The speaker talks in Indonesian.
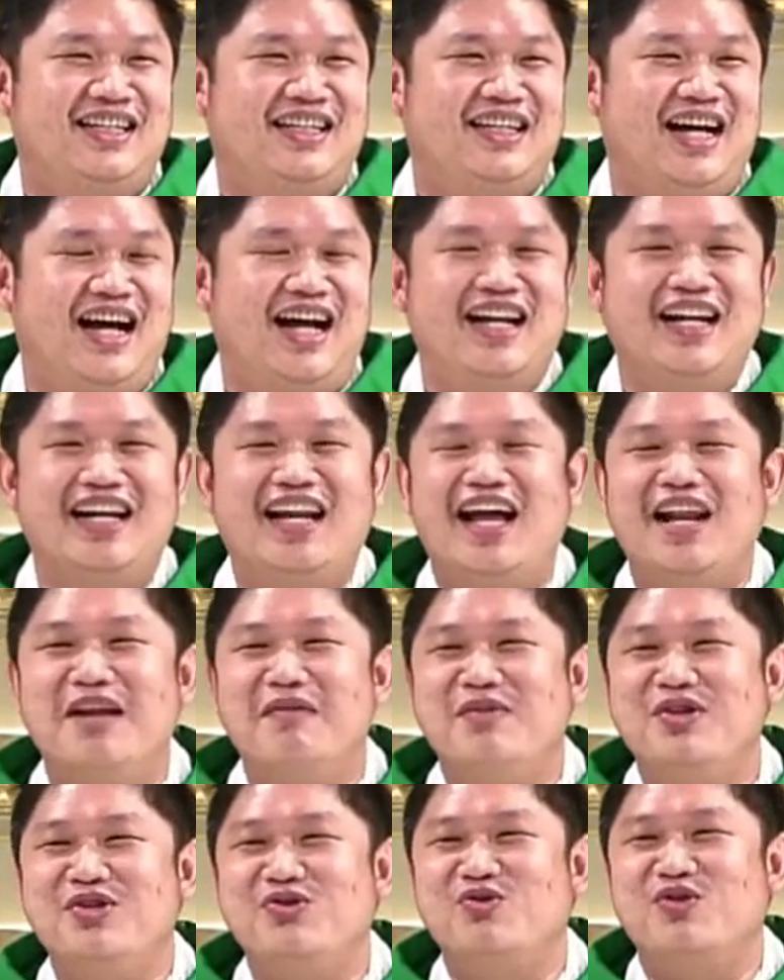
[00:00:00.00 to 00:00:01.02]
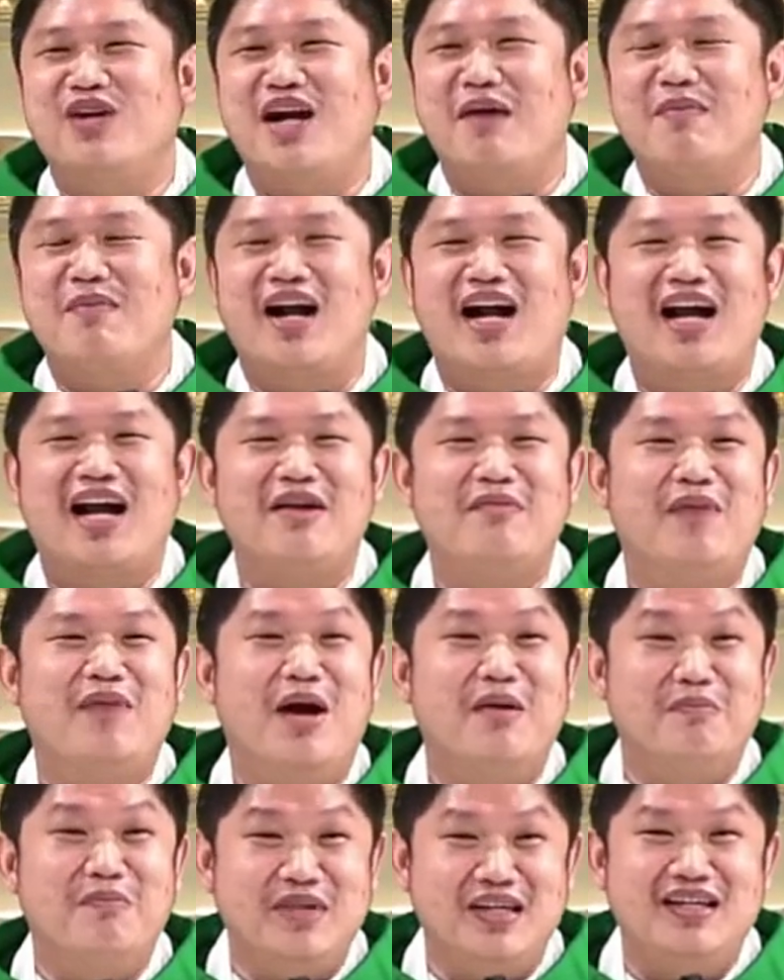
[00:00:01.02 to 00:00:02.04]
anda lebih suka makan
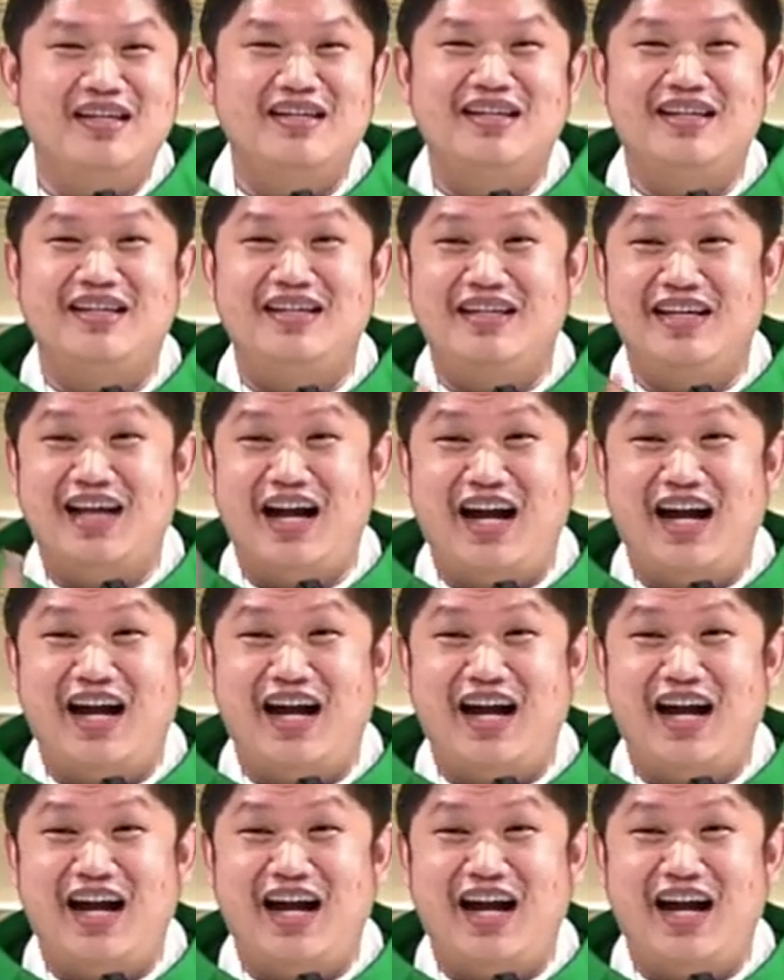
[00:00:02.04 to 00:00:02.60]
bakmi yang